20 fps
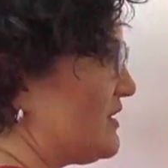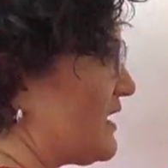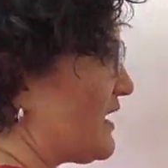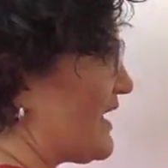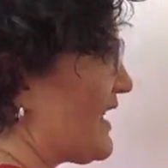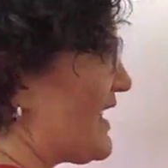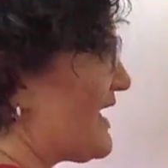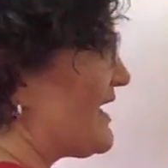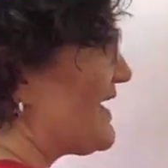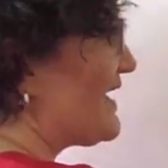
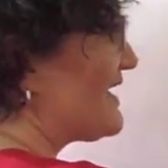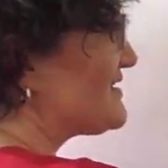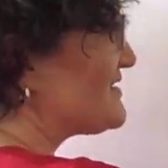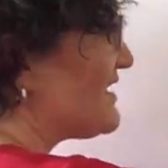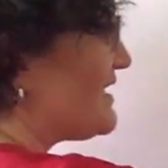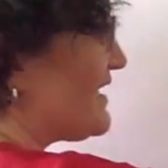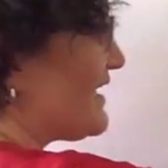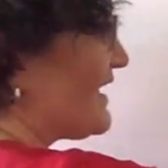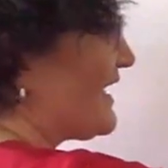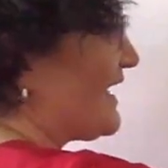reglas,
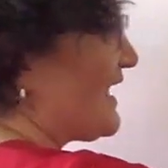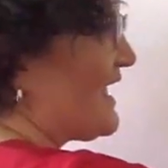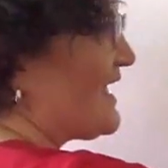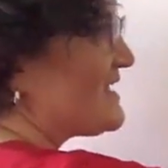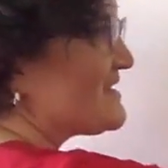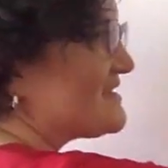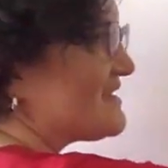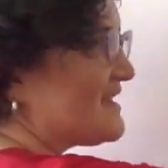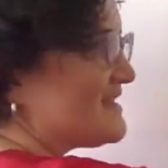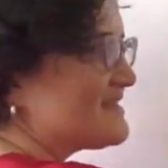
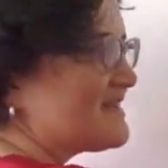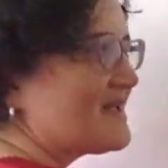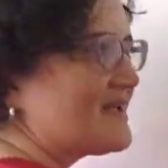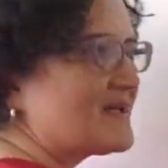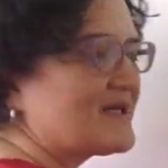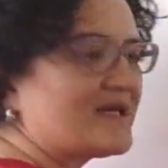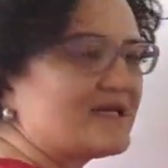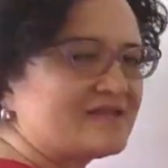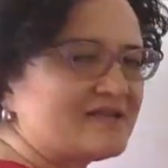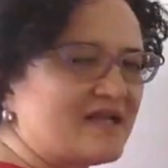creencias
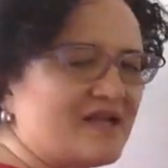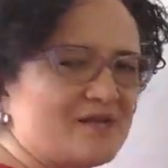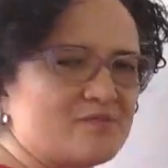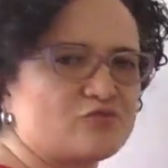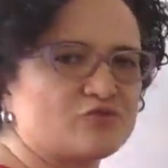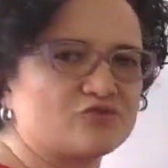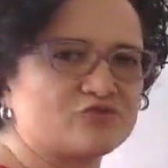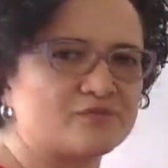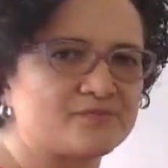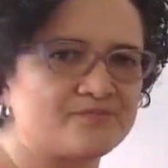que
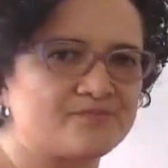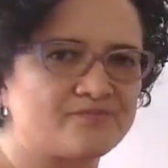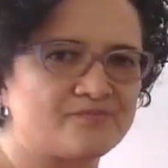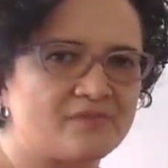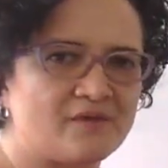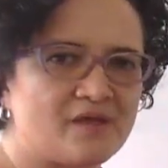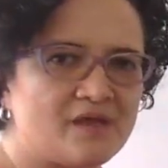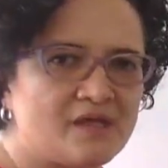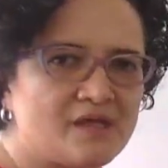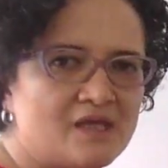tenemos.
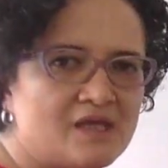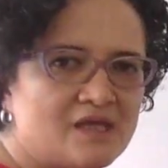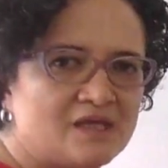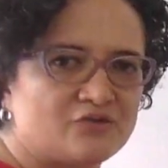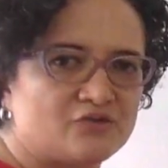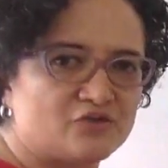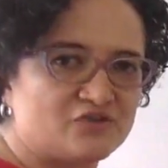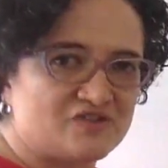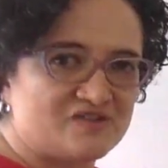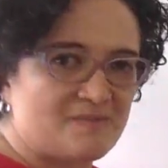
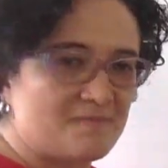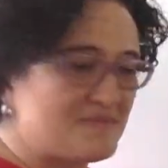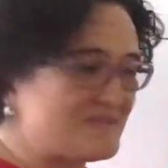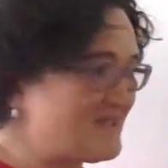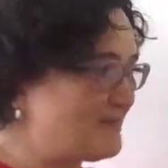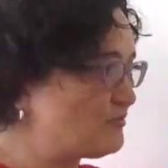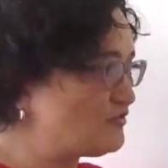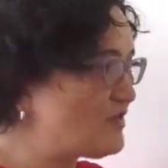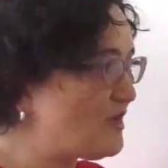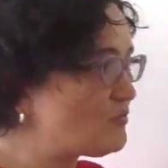Entonces
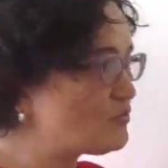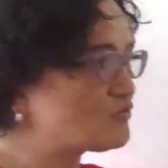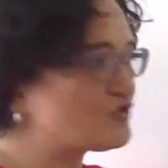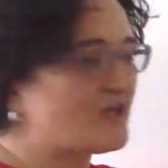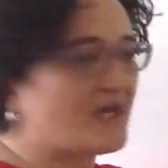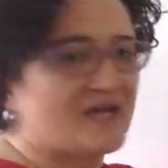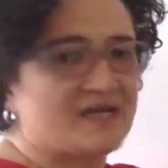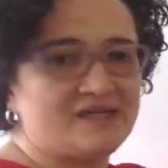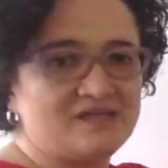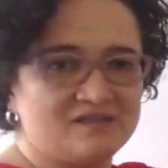empezamos a
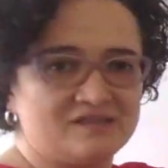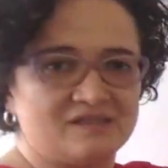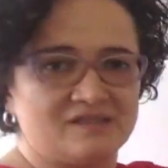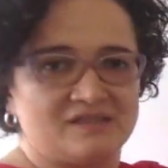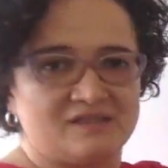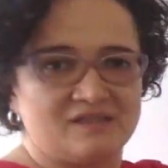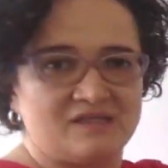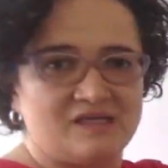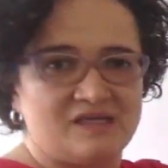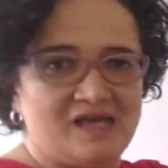
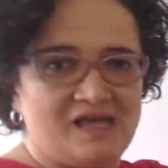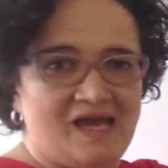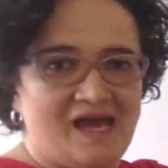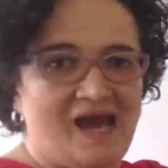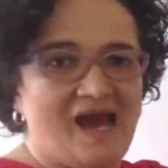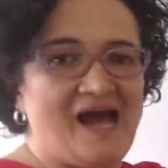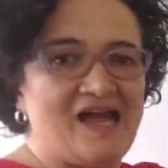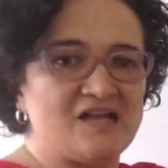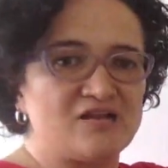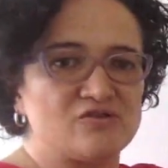buscar
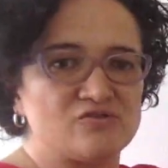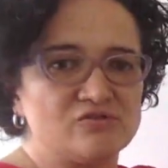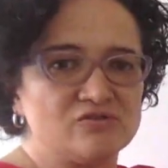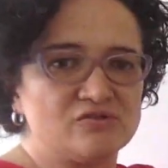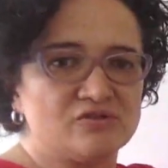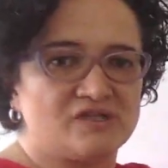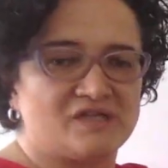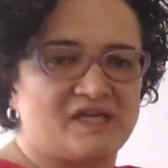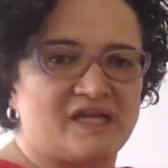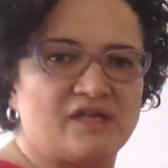
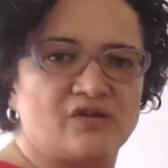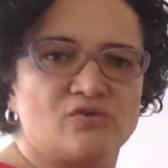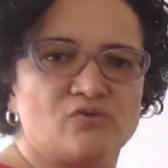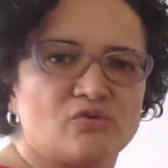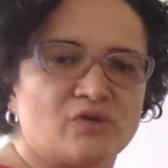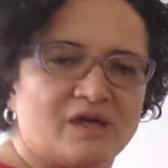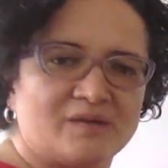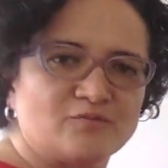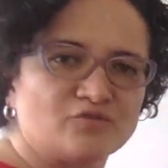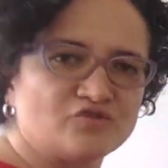algo que
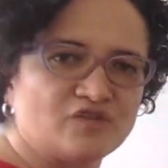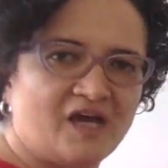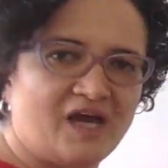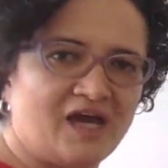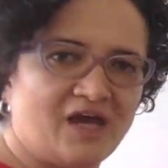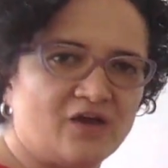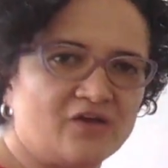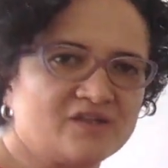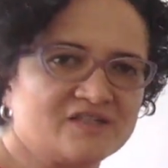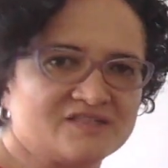nunca hemos
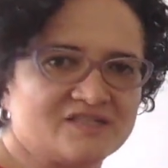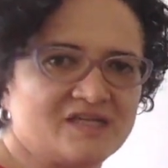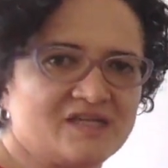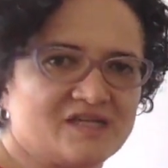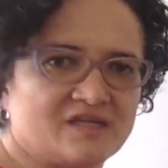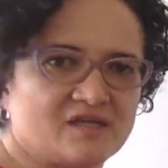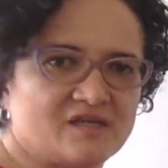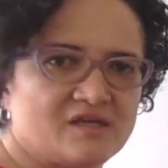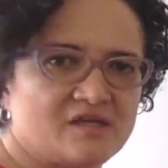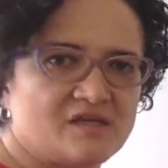dejado de
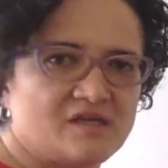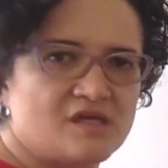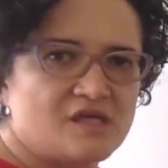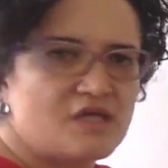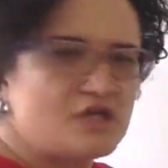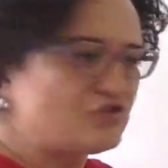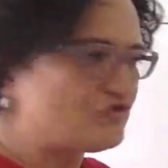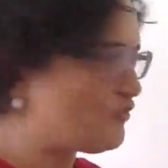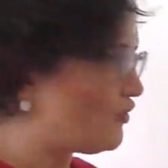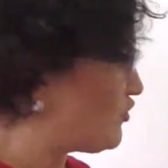ser,
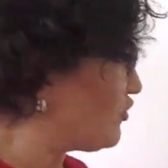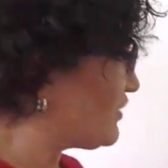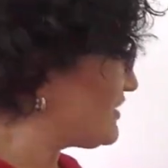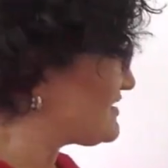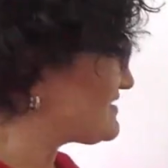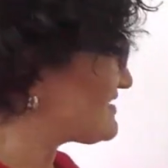solo que